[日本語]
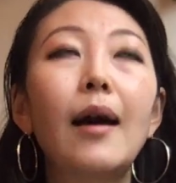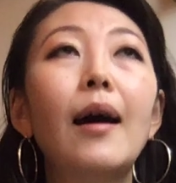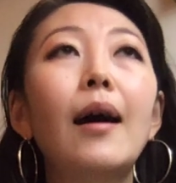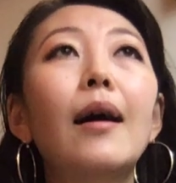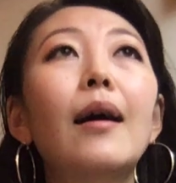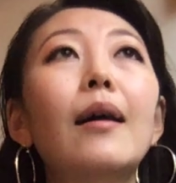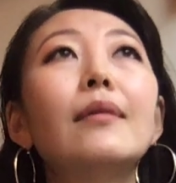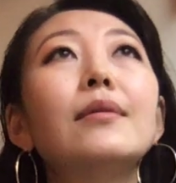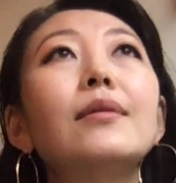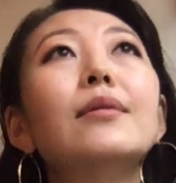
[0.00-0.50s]

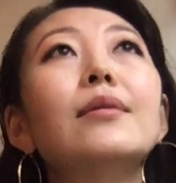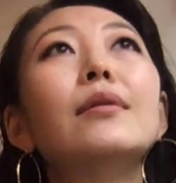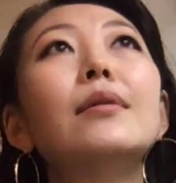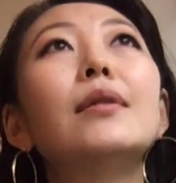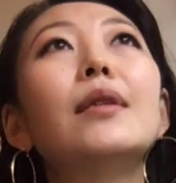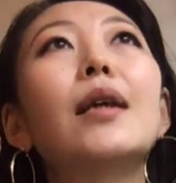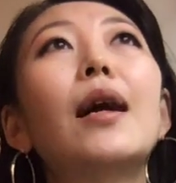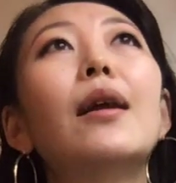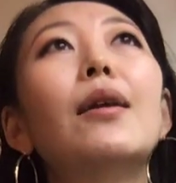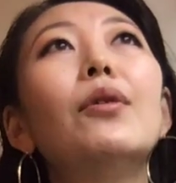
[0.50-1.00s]
ある
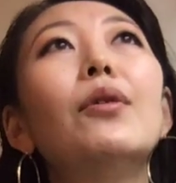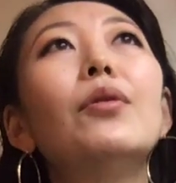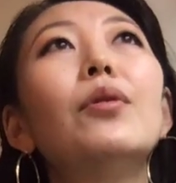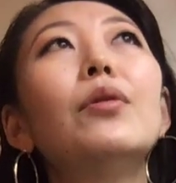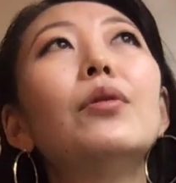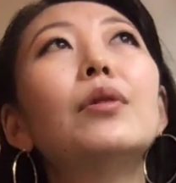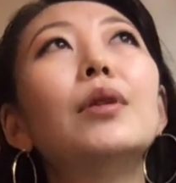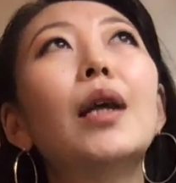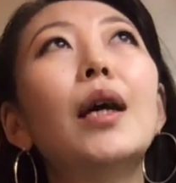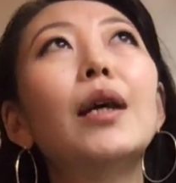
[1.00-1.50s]
んだ
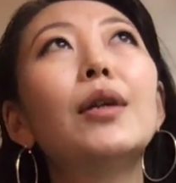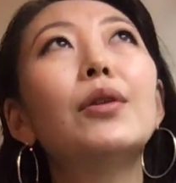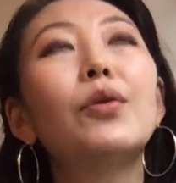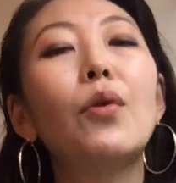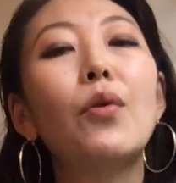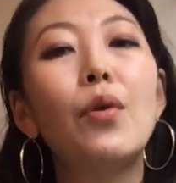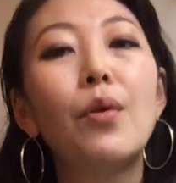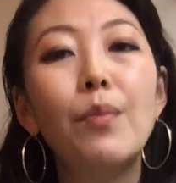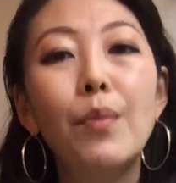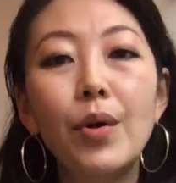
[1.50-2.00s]
ろうな
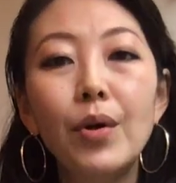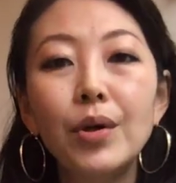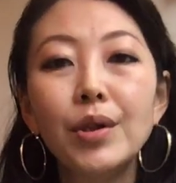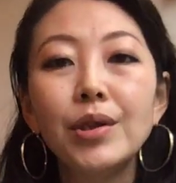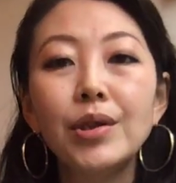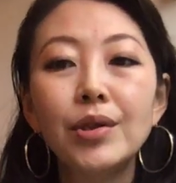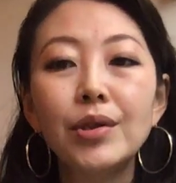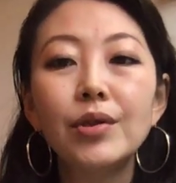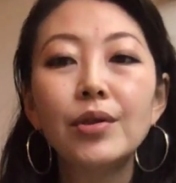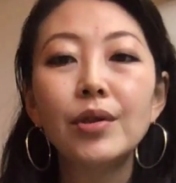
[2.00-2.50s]
と思
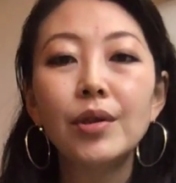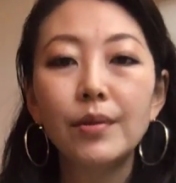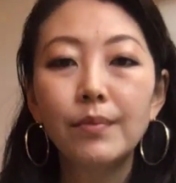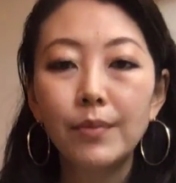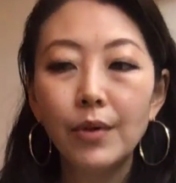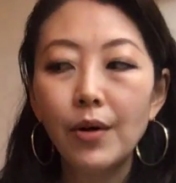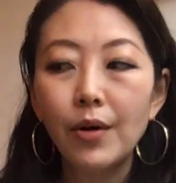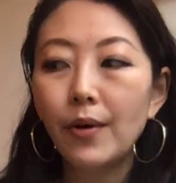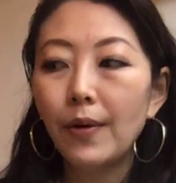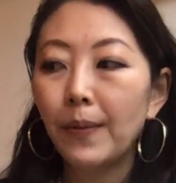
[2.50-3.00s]
いつつ
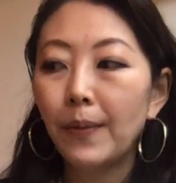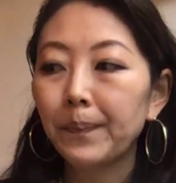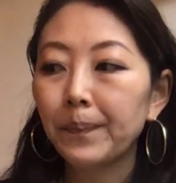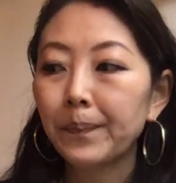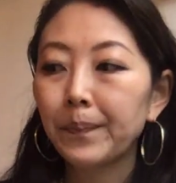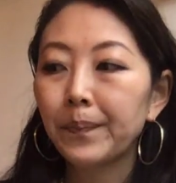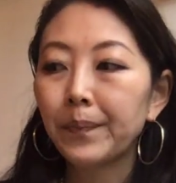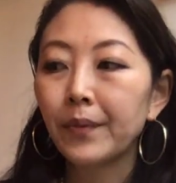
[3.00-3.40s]
も、